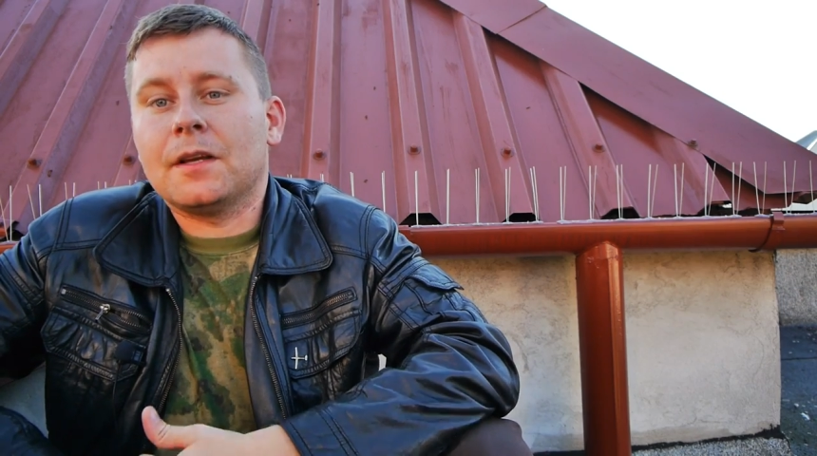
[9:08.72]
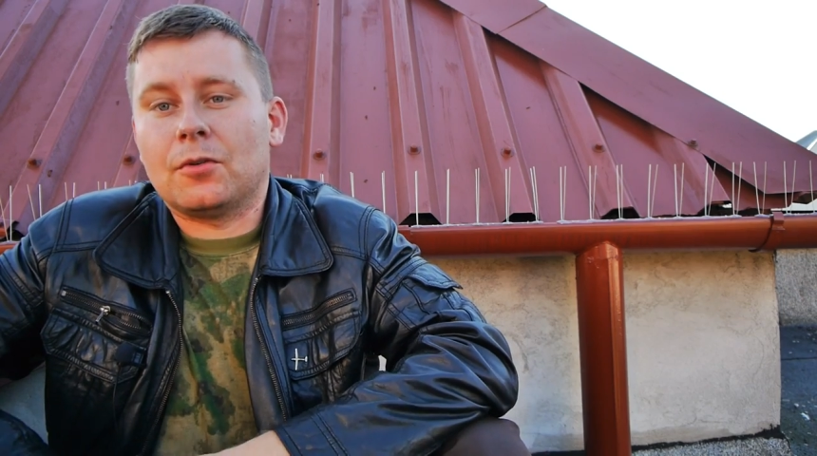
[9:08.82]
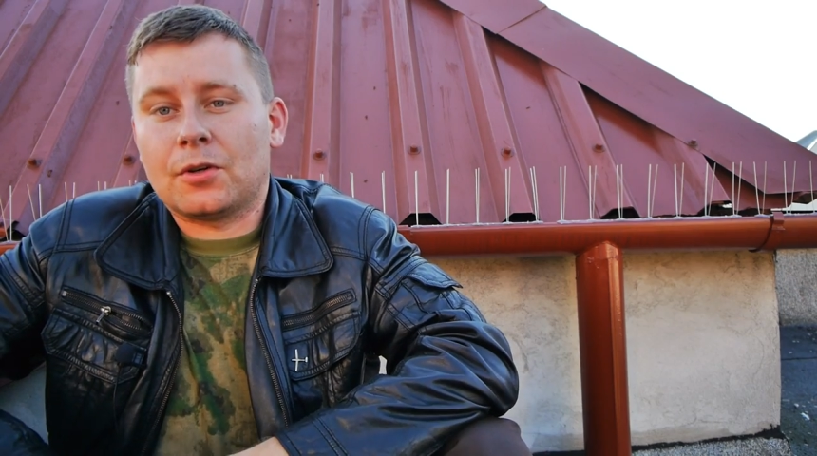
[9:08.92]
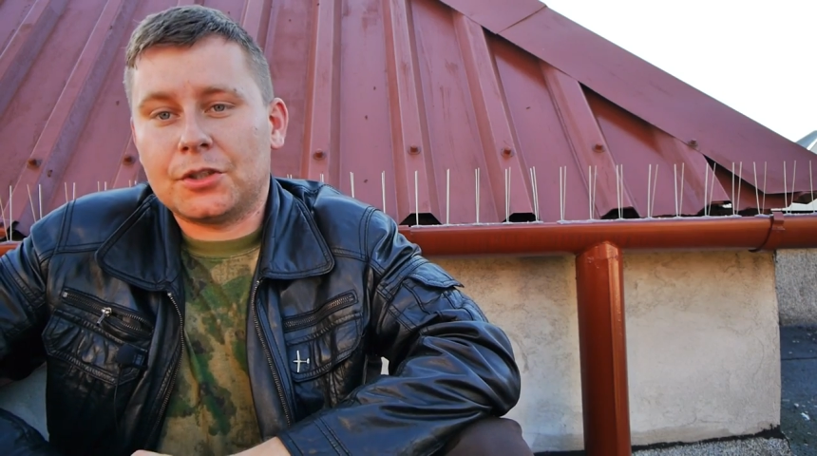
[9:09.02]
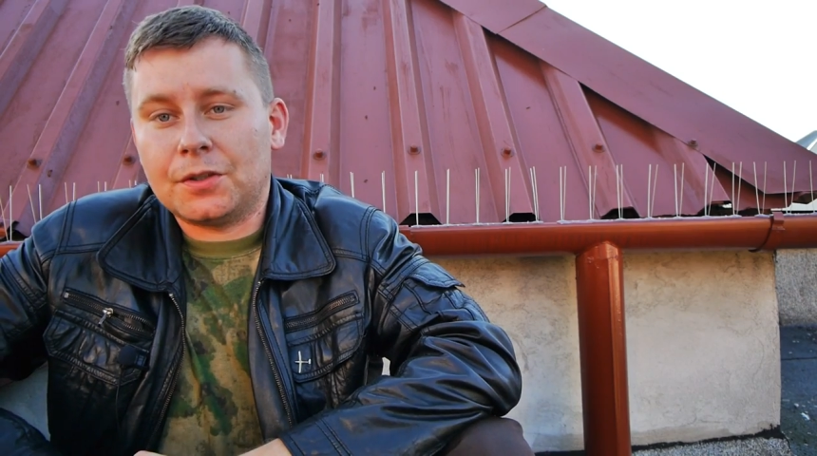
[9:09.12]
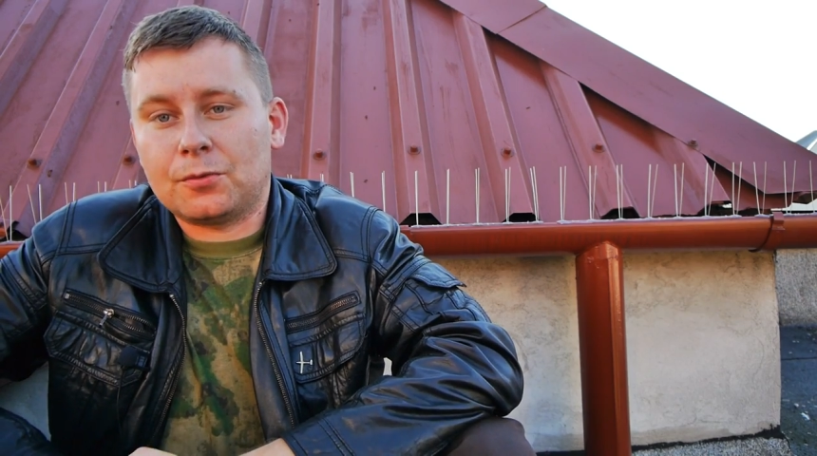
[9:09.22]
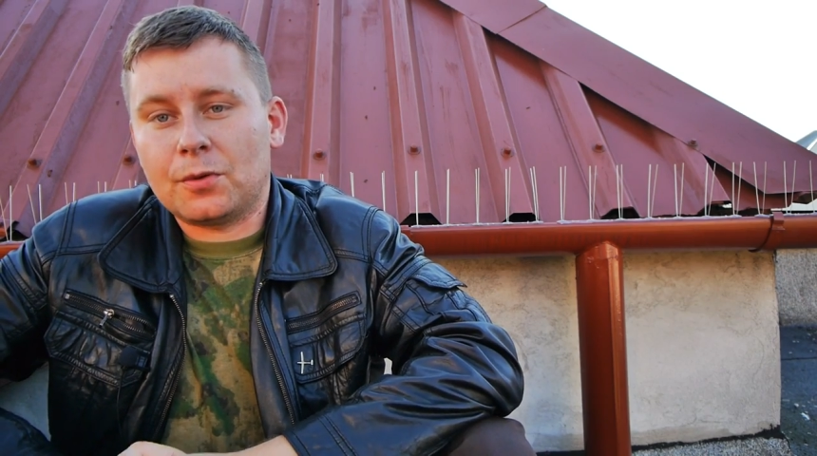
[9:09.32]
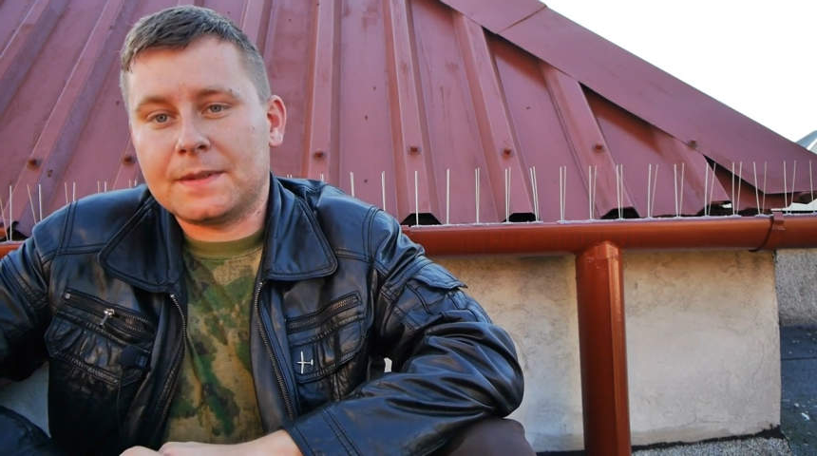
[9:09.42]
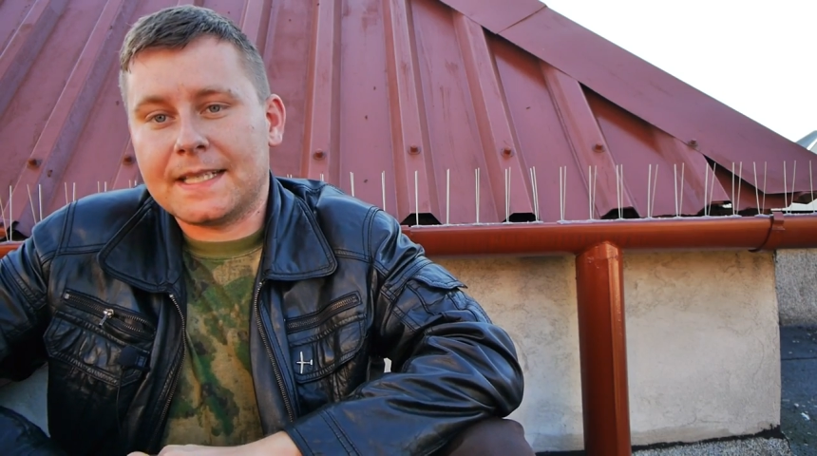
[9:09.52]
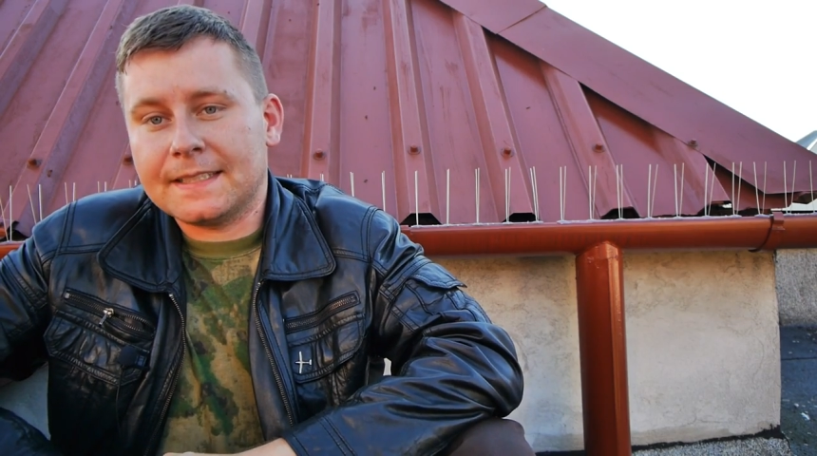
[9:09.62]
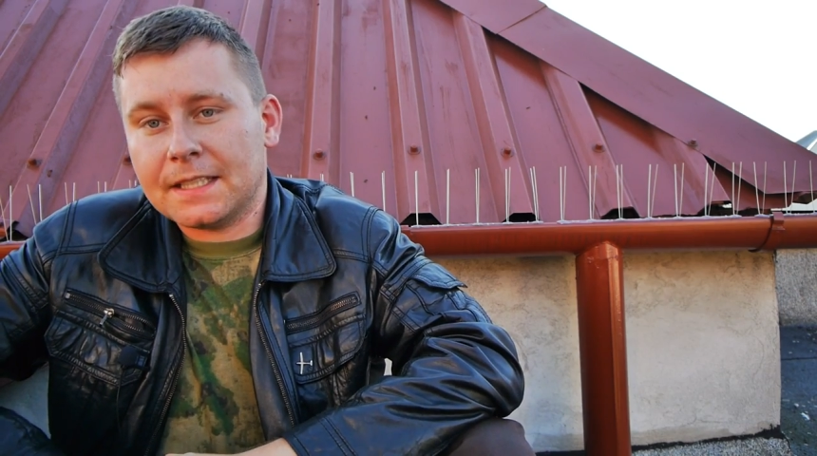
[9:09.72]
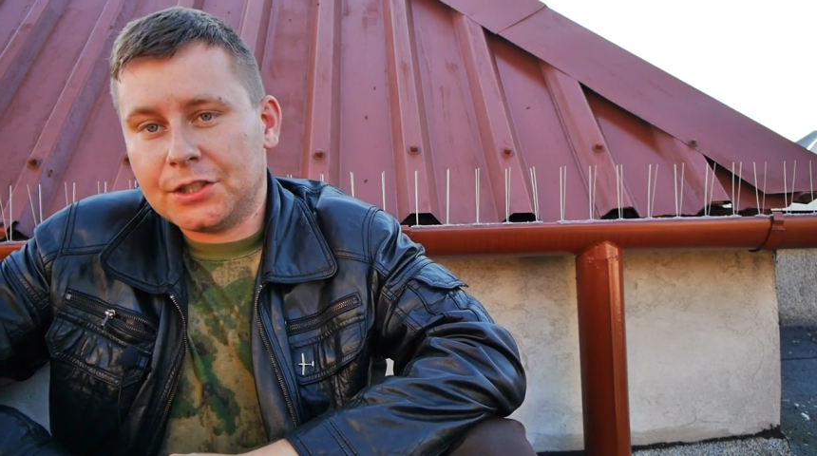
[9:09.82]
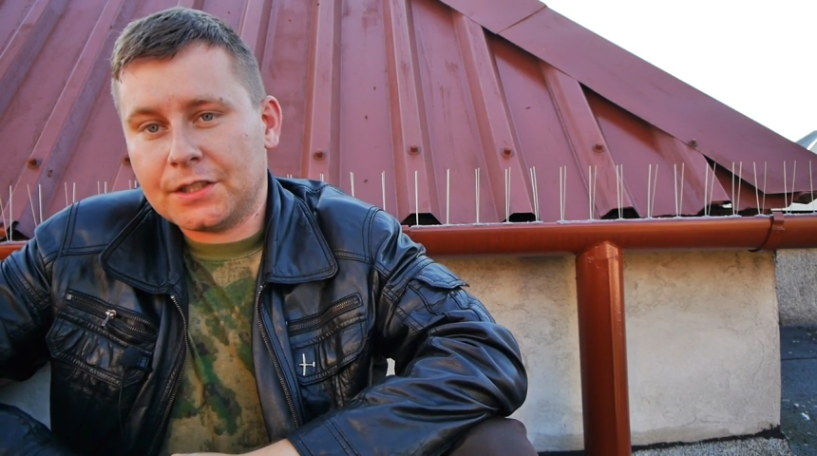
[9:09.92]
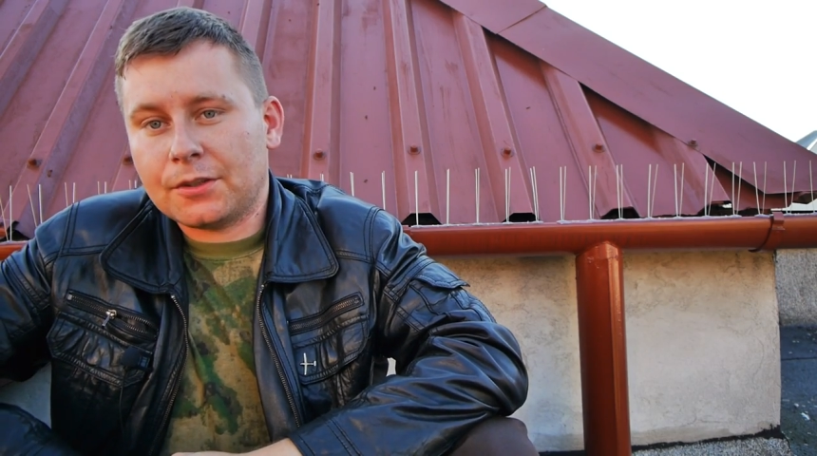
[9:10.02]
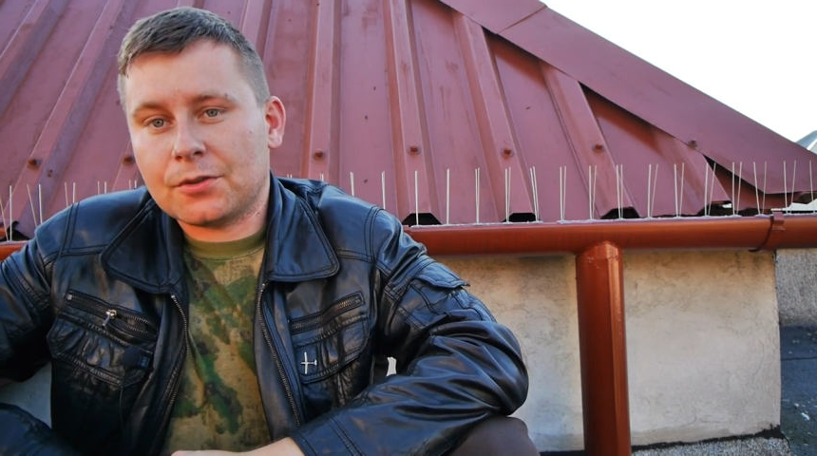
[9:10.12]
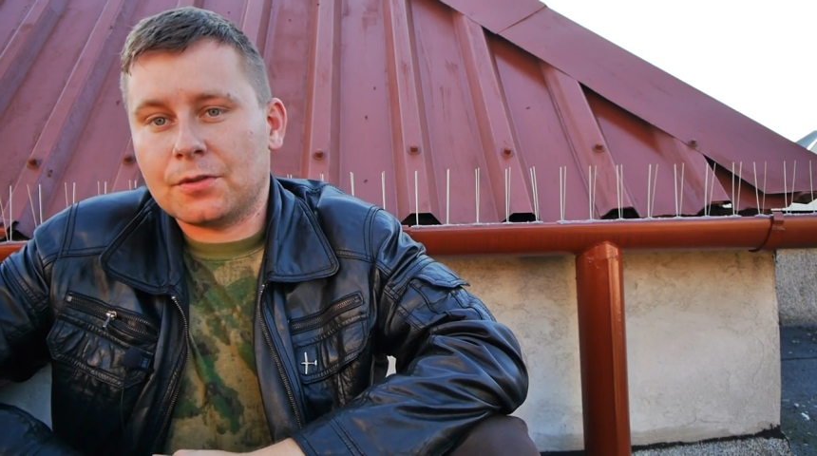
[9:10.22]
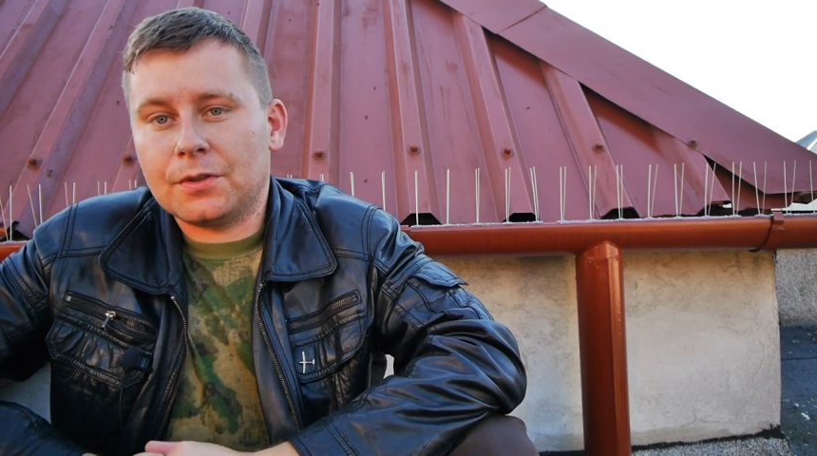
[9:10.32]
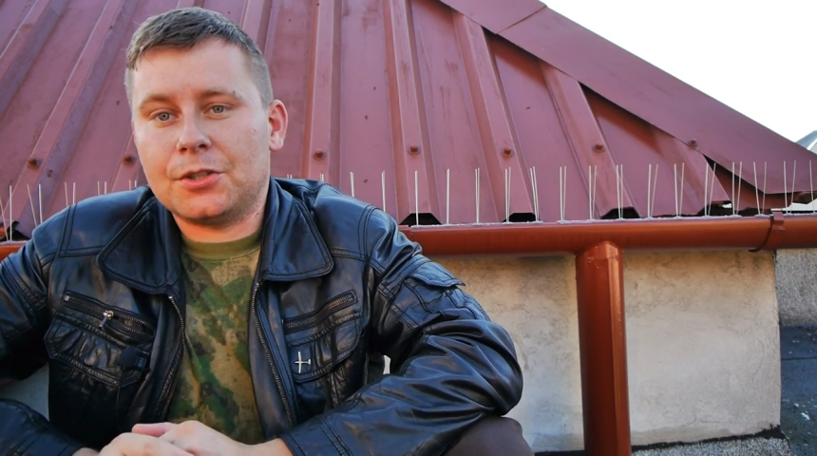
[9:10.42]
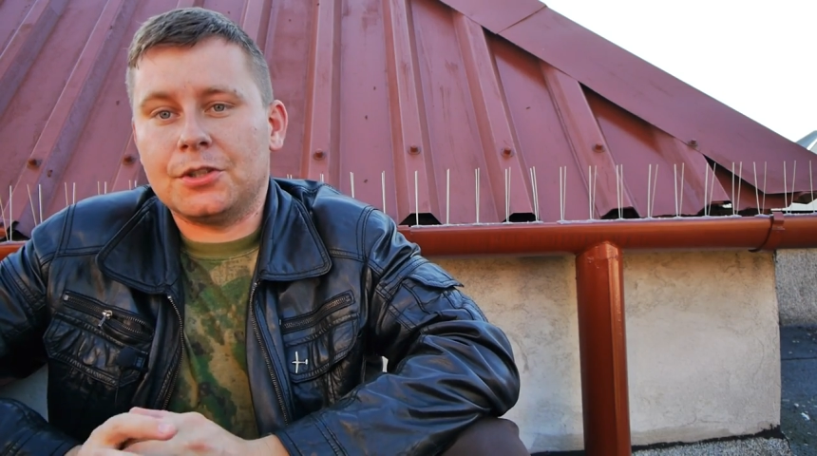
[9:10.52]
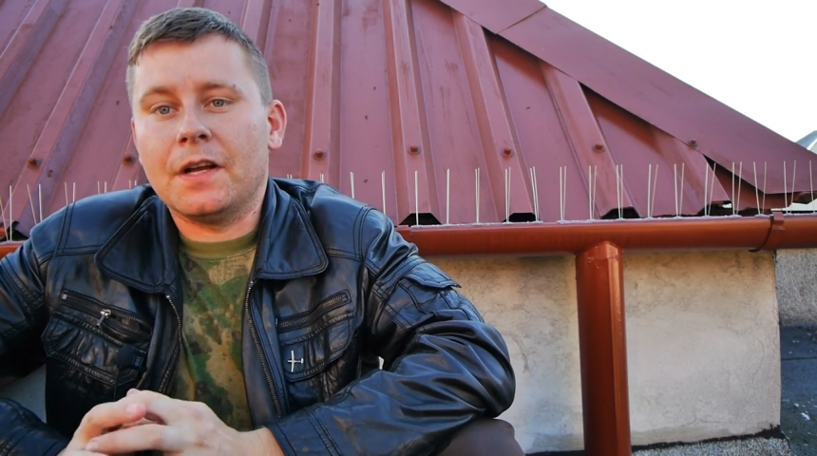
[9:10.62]
w okresie, w którym zgadzali się na to
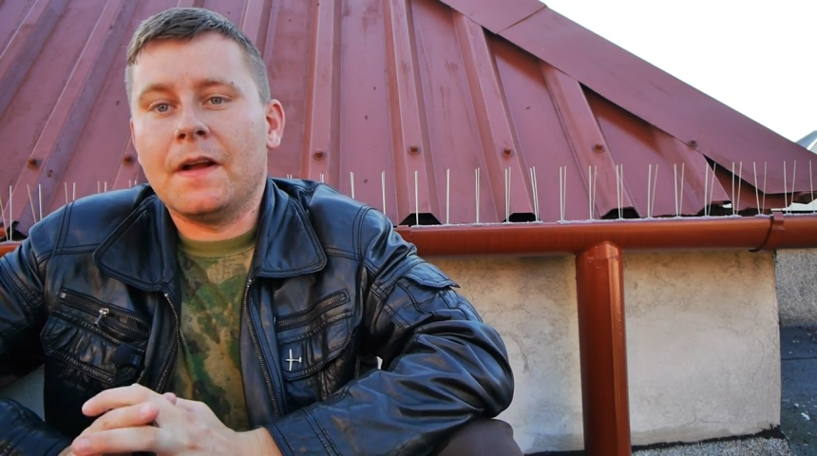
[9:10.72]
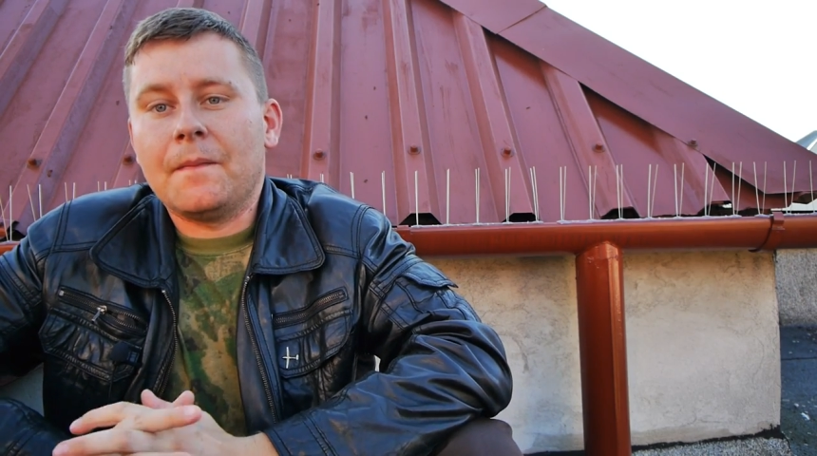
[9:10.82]
Sowieci